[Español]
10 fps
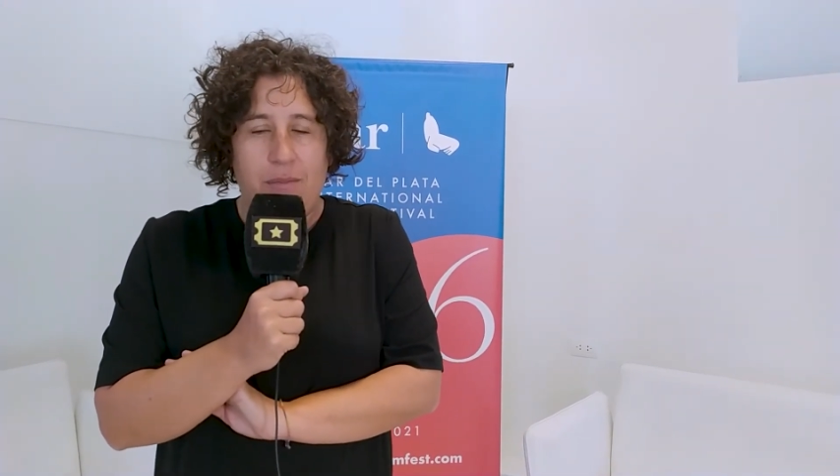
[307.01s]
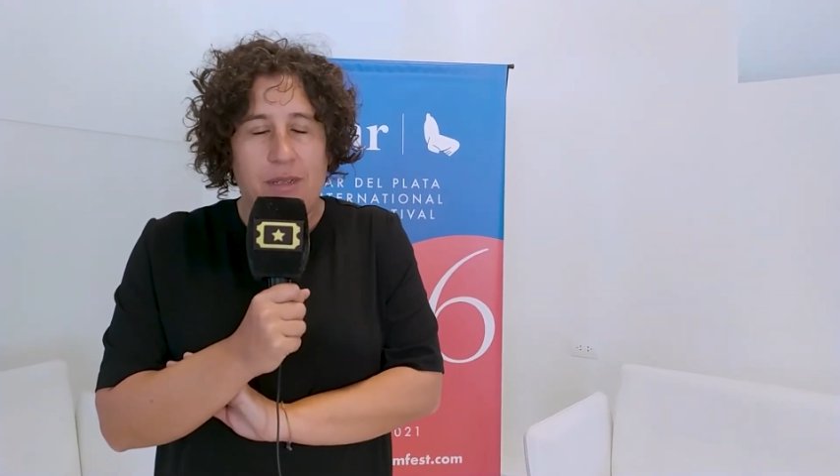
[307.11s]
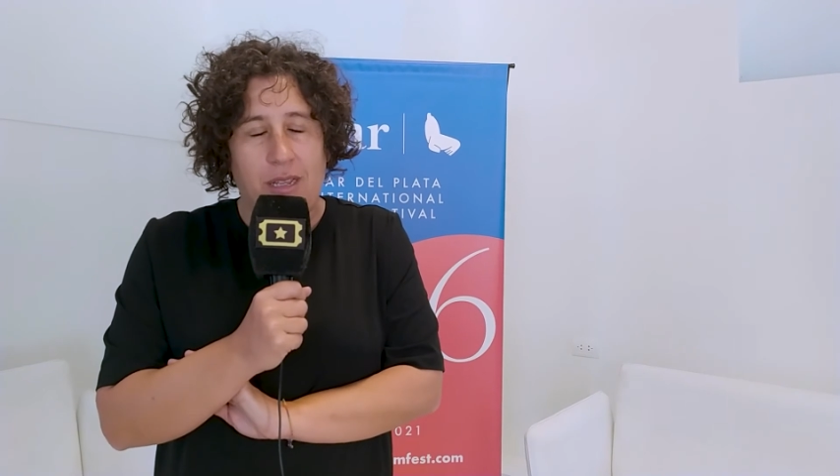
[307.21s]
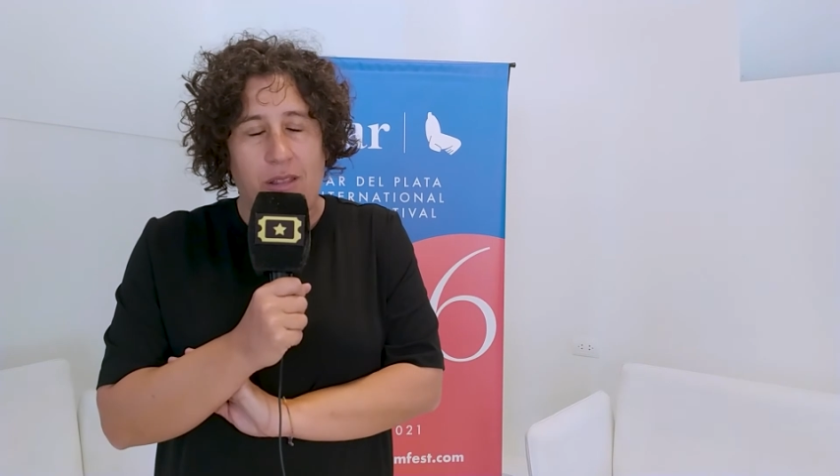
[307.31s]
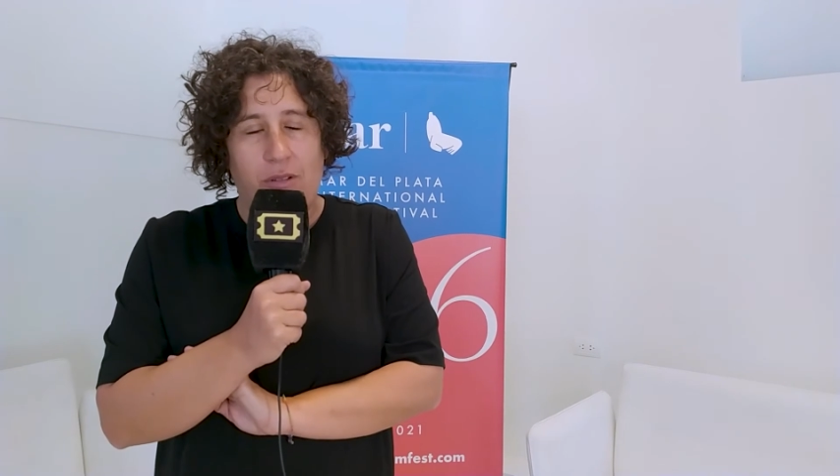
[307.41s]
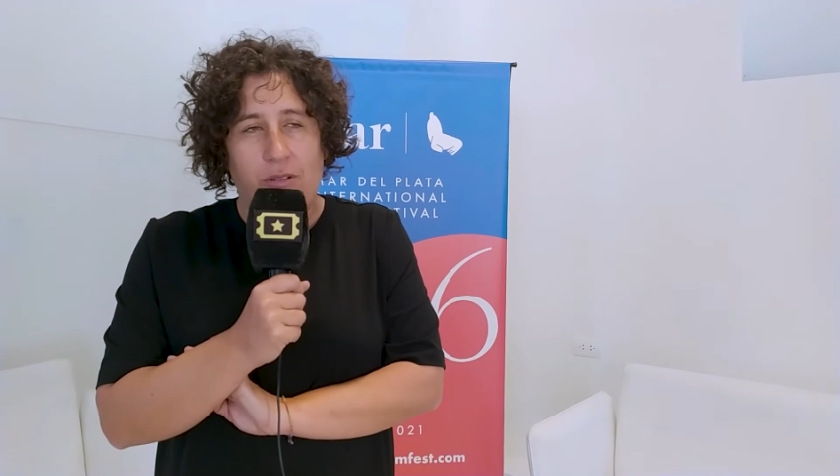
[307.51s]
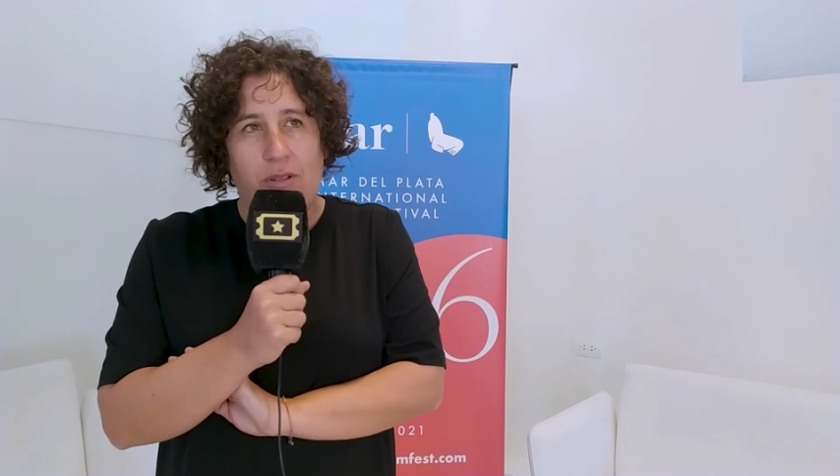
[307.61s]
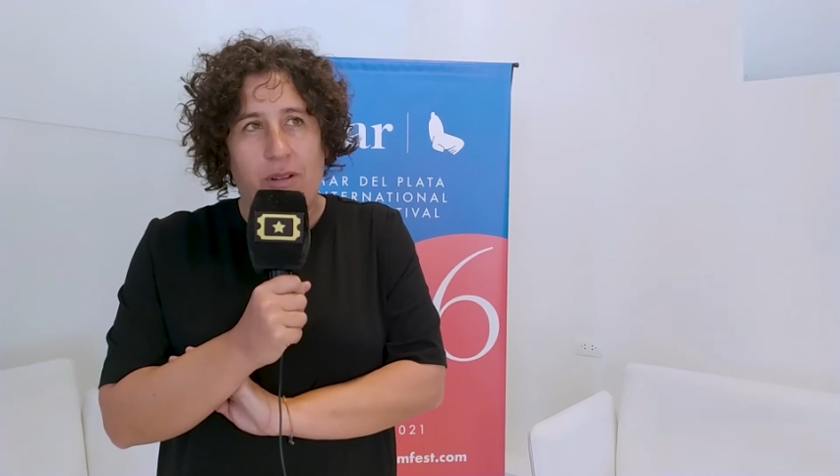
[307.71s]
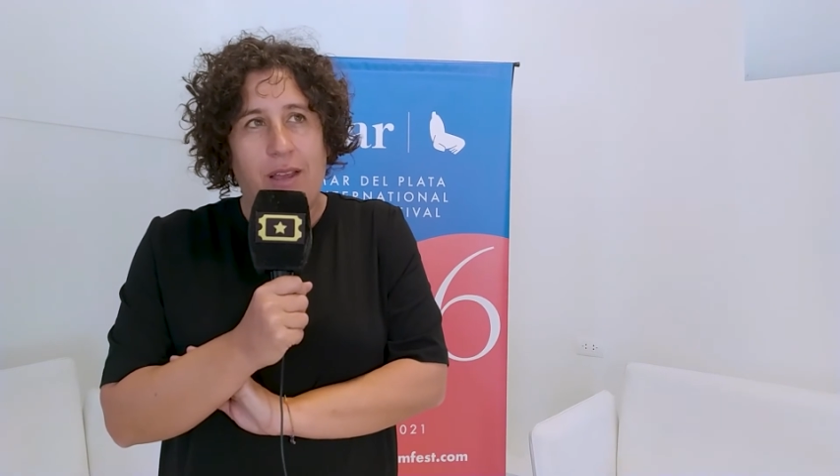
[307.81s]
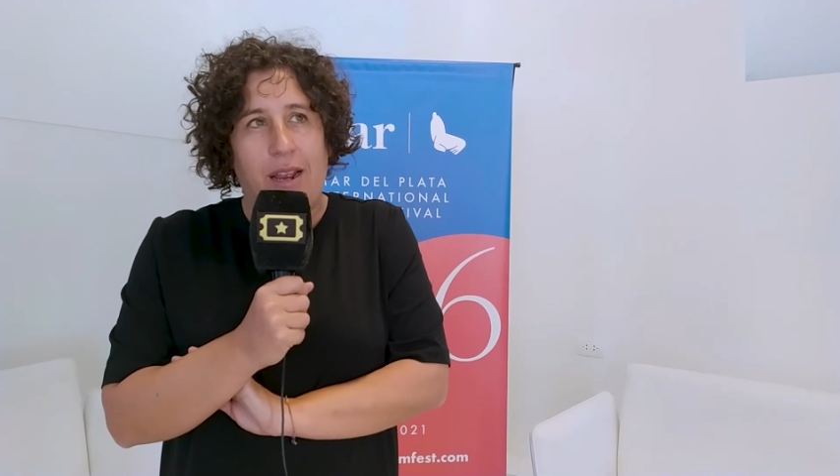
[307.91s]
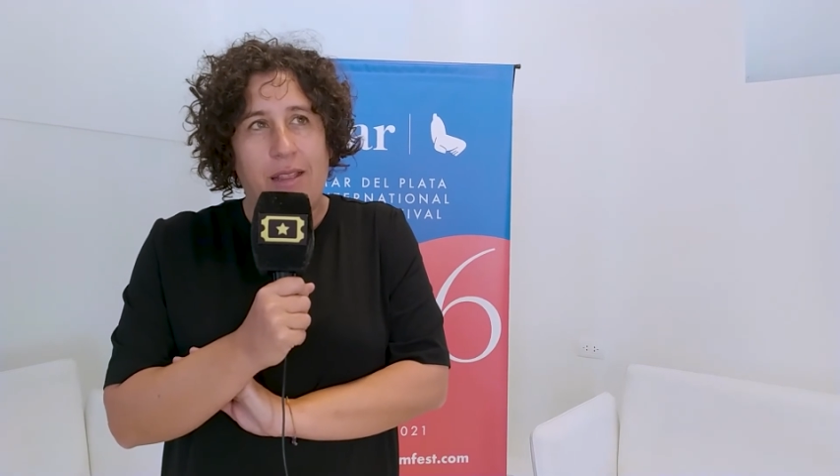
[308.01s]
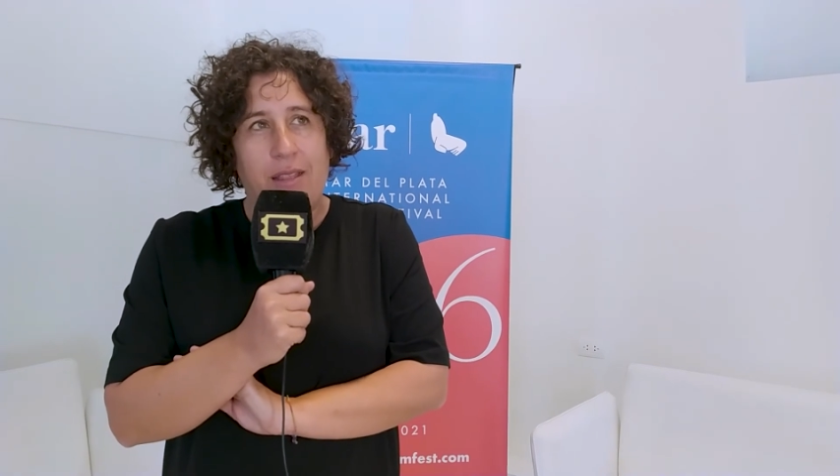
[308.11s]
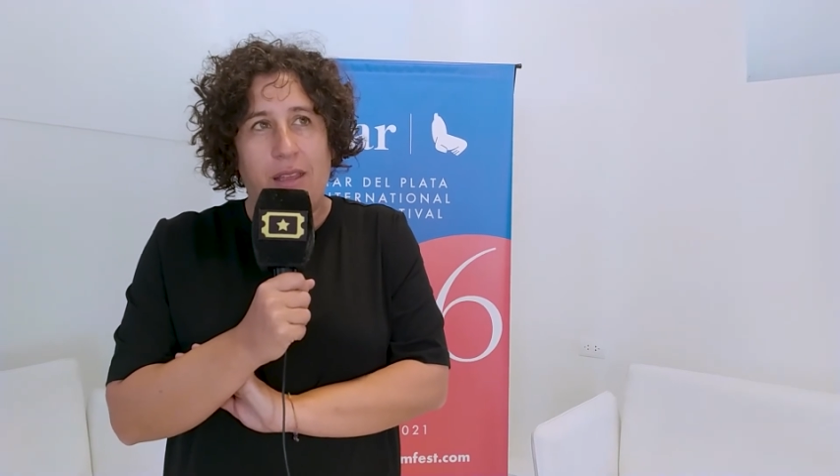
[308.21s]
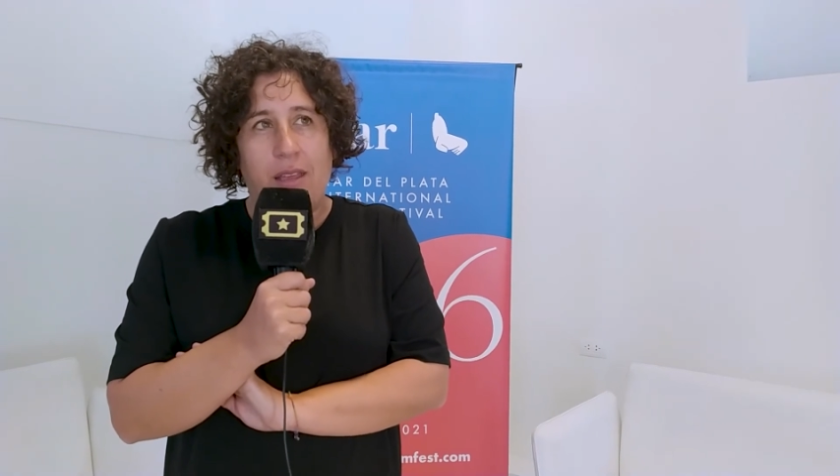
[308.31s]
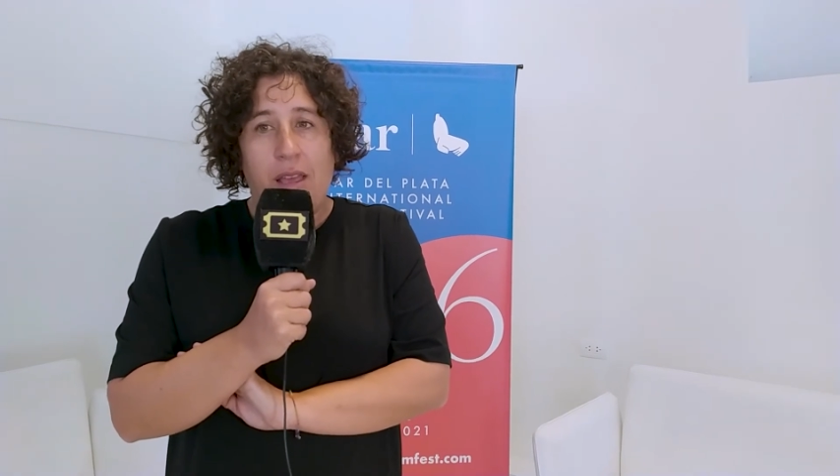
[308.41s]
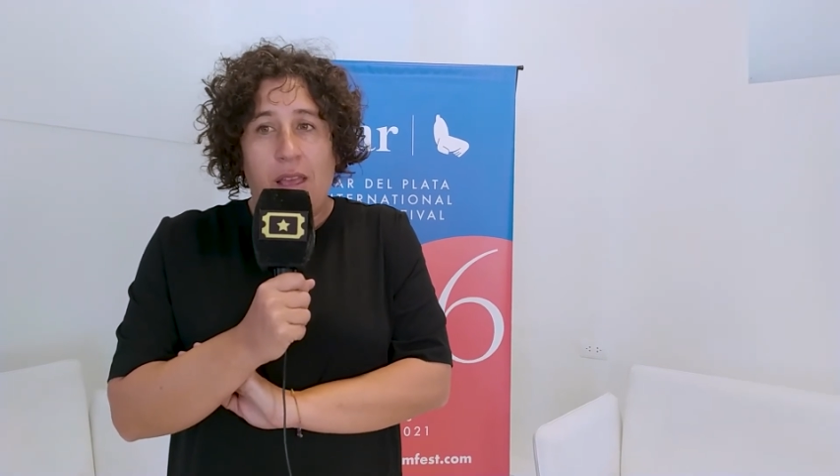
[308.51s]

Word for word: demasiado grande.